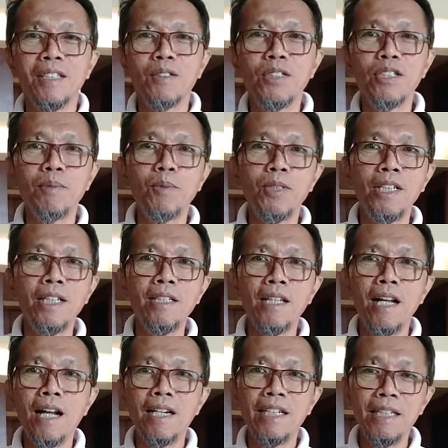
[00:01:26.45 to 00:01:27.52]
Terus kemudian
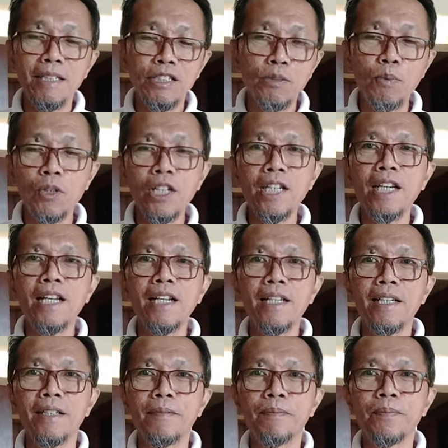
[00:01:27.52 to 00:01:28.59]
di smoking
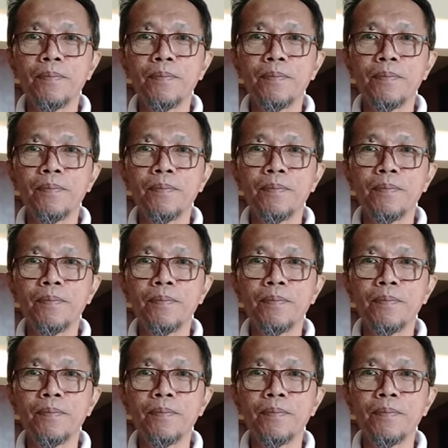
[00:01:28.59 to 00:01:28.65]
area.